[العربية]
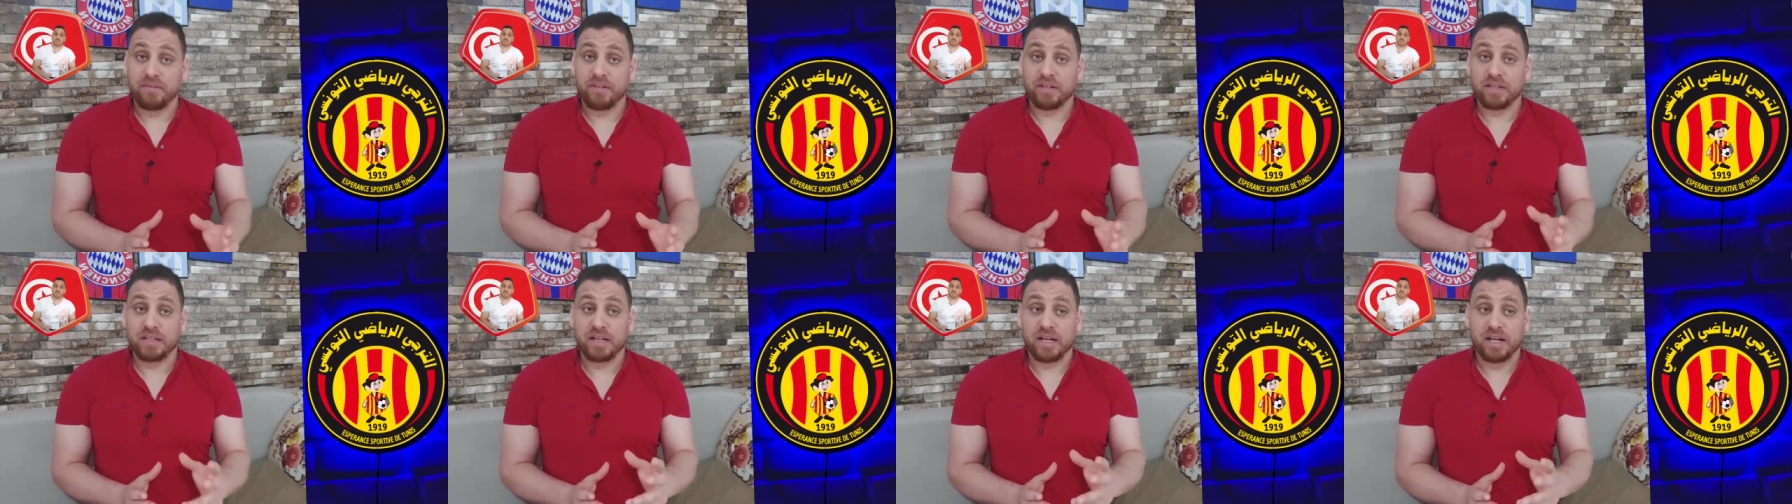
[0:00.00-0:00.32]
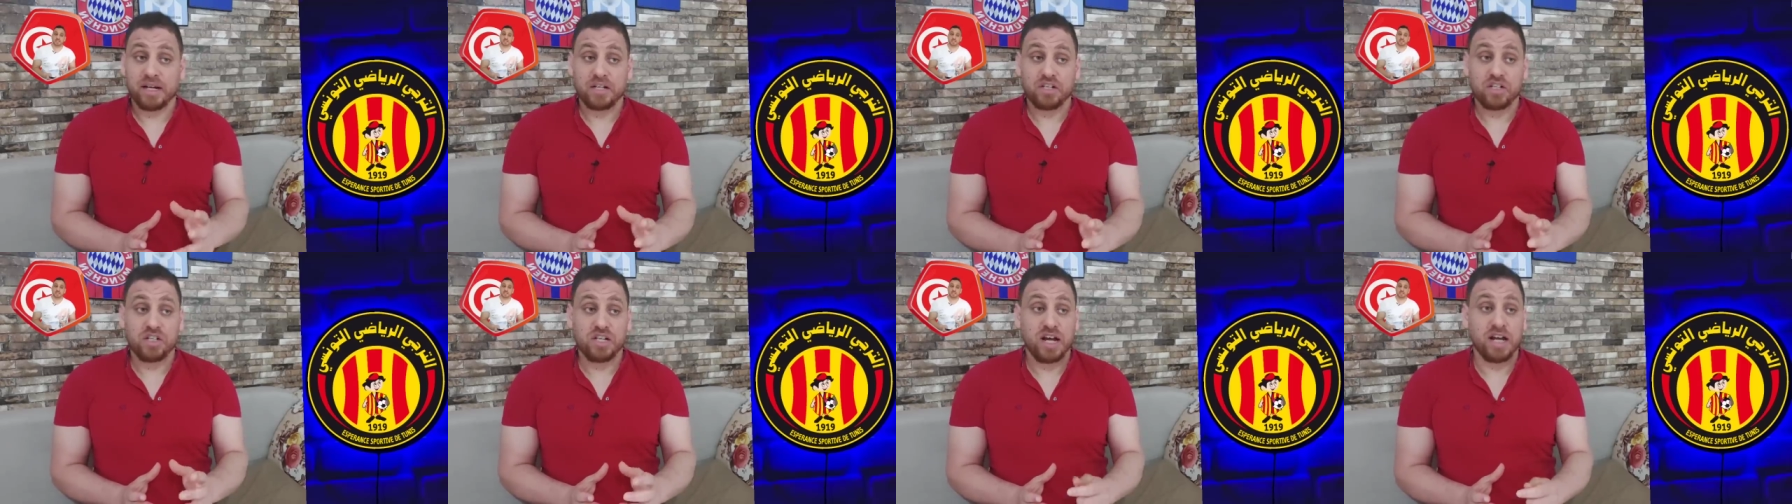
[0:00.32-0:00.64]
في
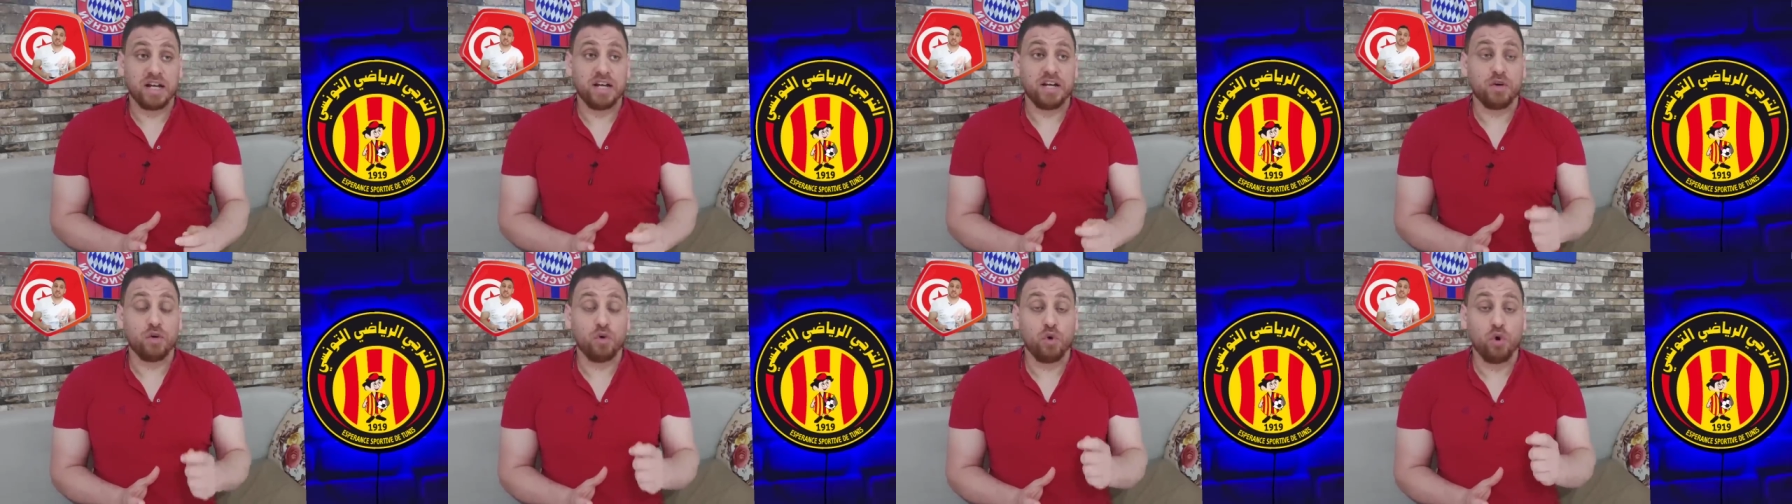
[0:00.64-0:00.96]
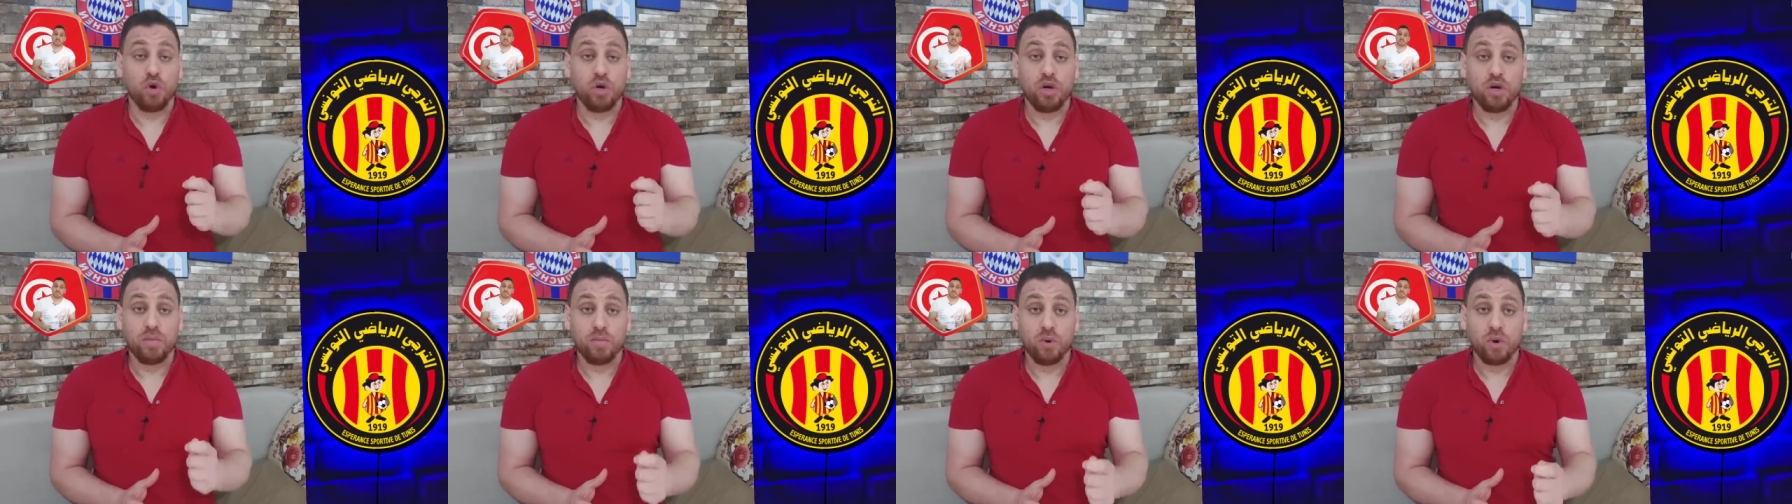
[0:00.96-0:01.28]
الترجي يعني
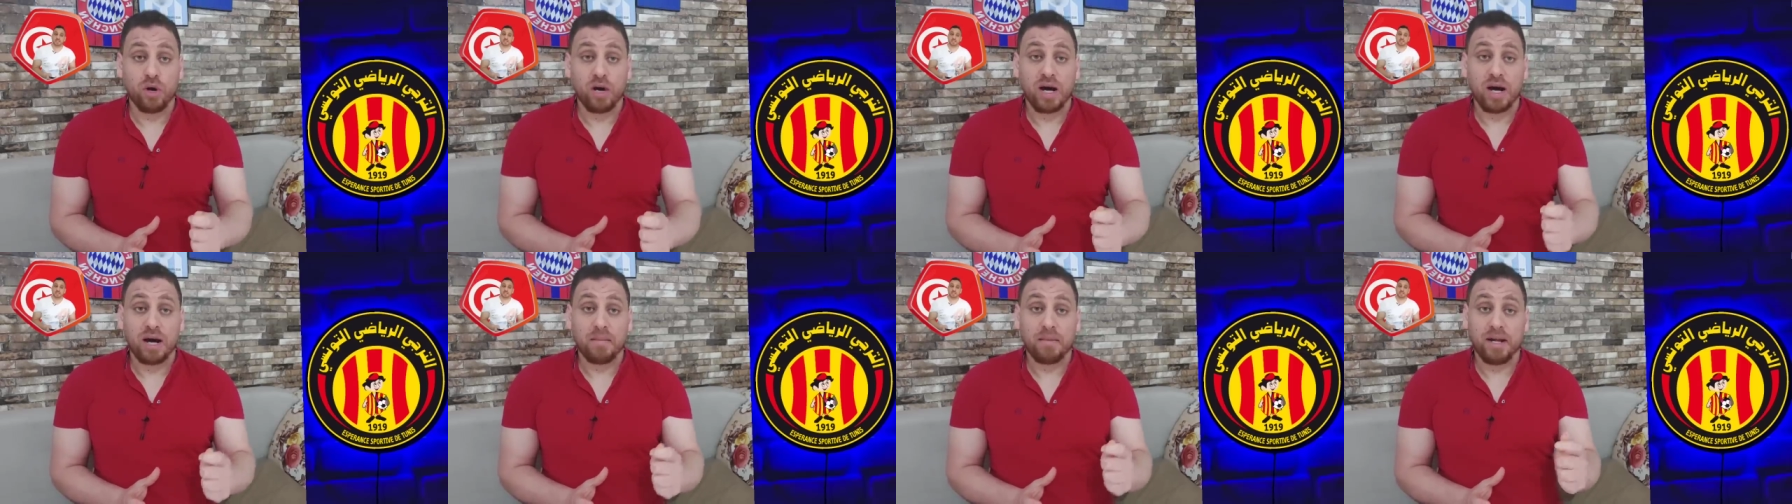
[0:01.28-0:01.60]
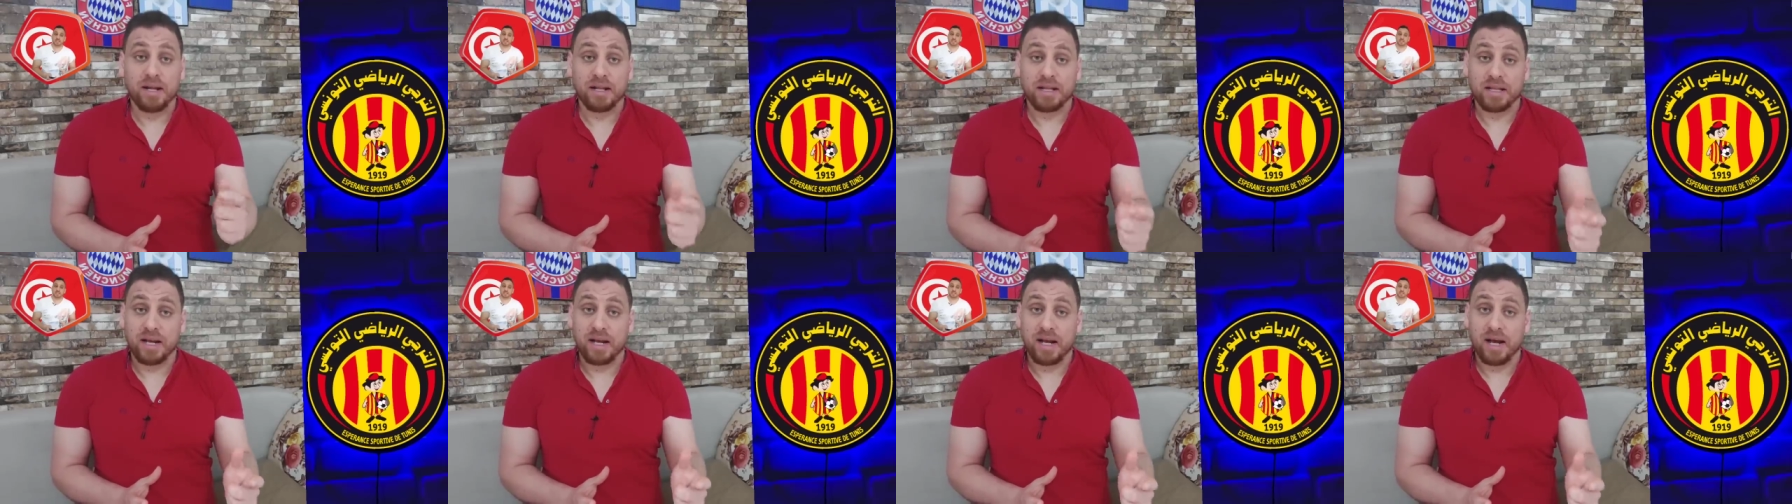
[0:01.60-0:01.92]
كل
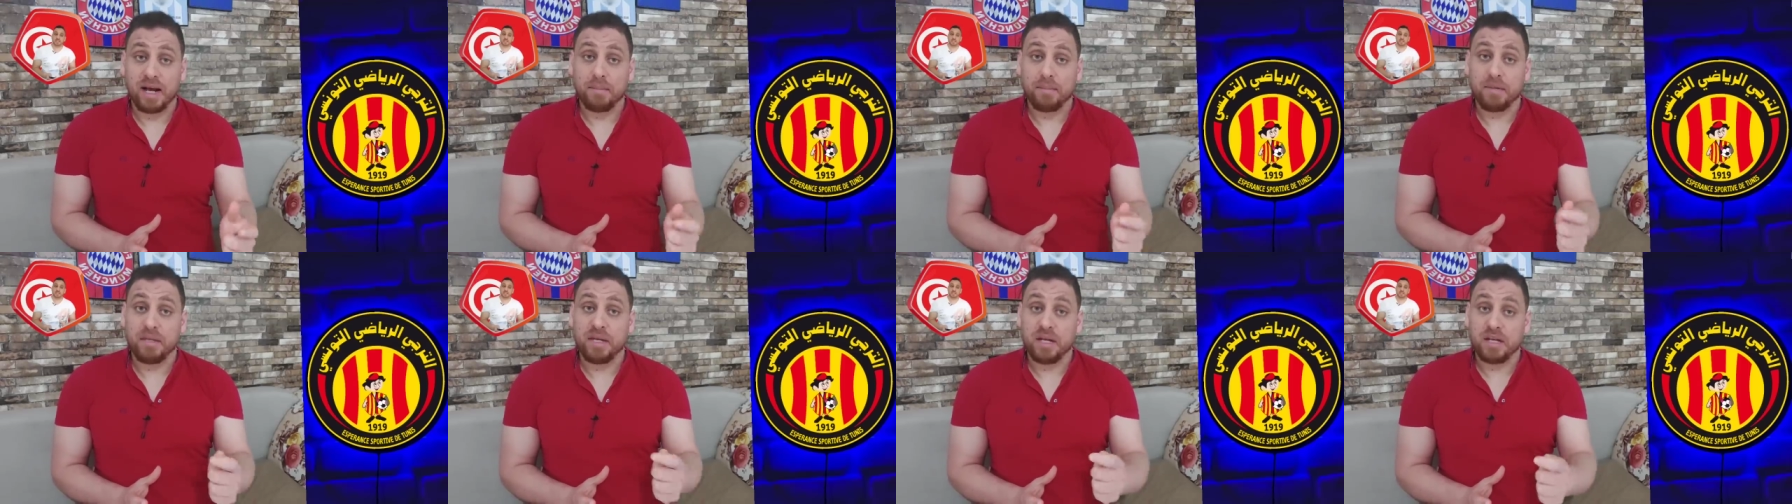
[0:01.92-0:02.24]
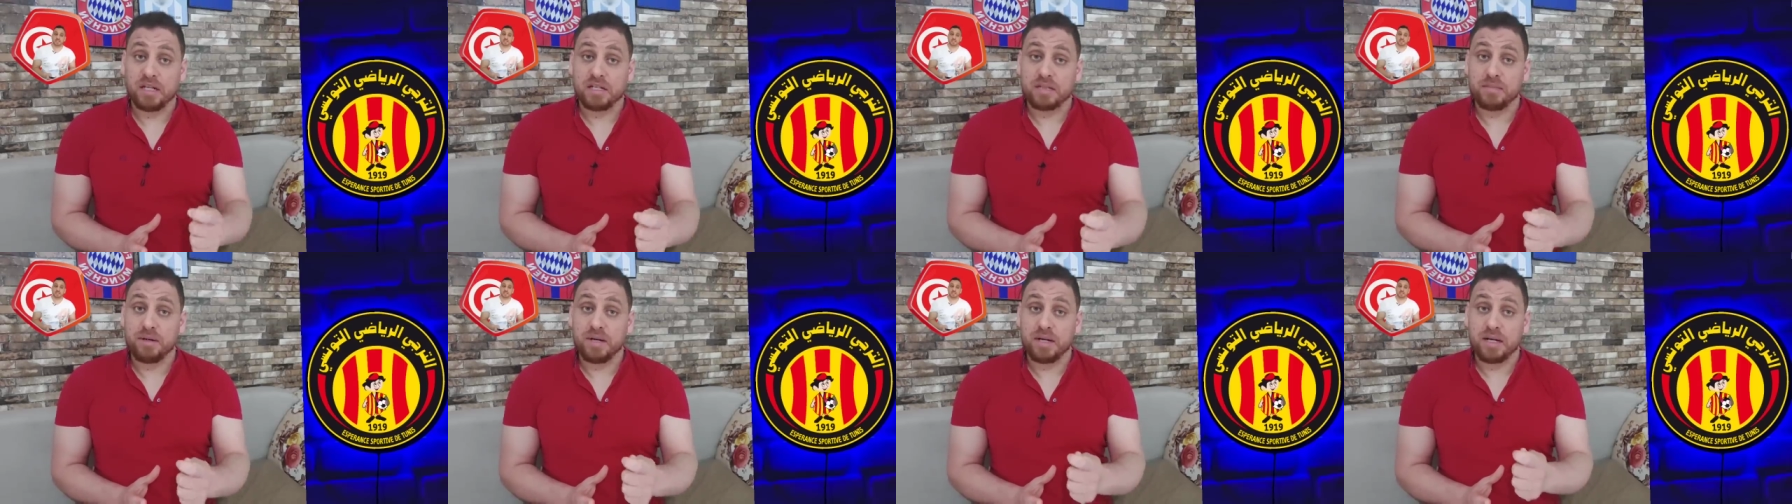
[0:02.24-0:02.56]
مقابله تلعب
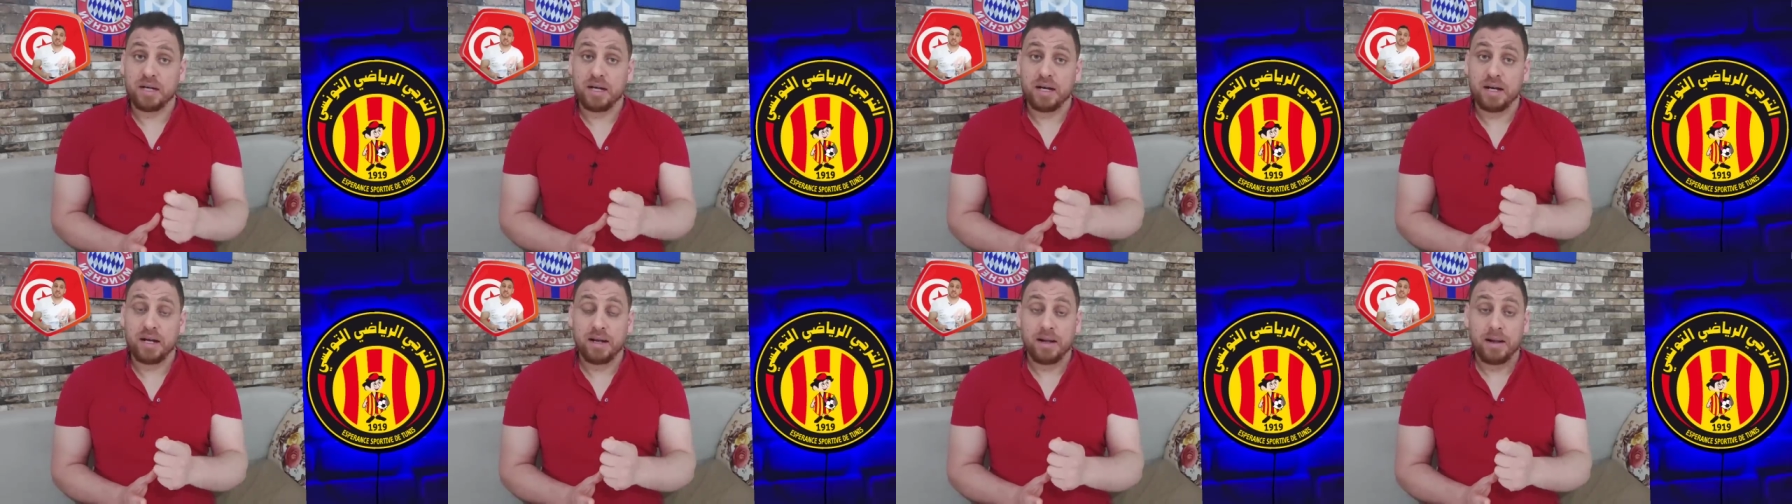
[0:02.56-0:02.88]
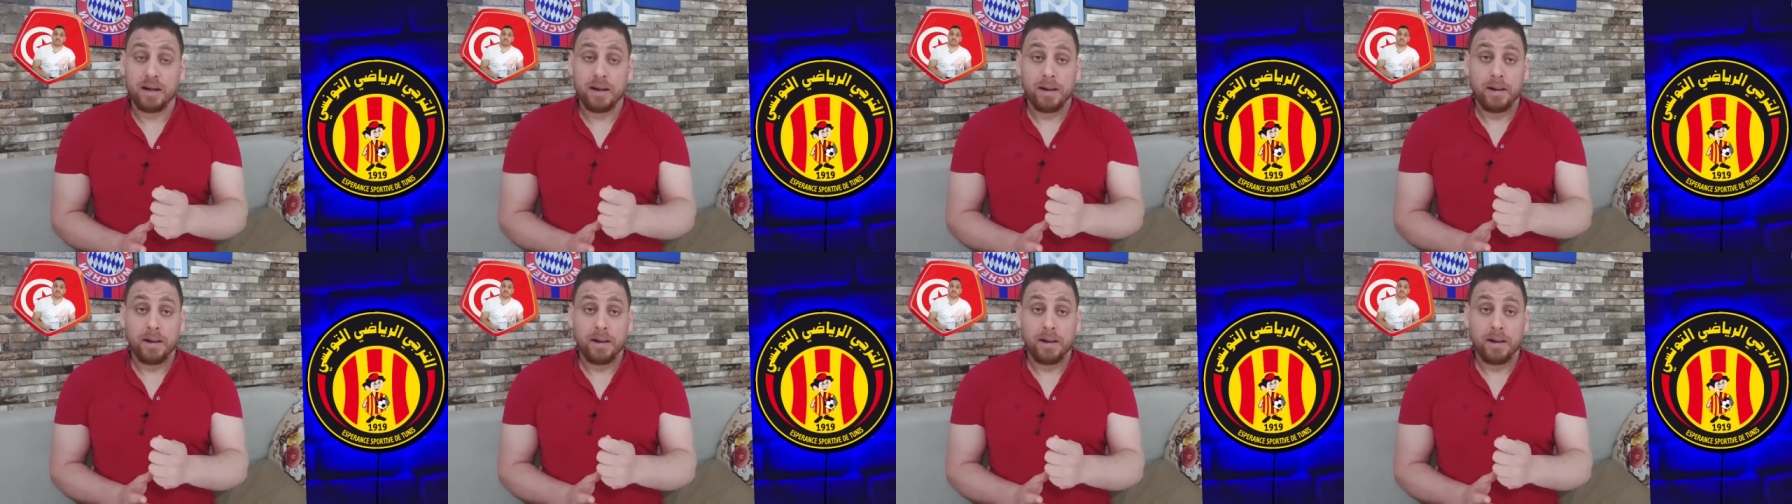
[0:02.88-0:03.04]
يلزمك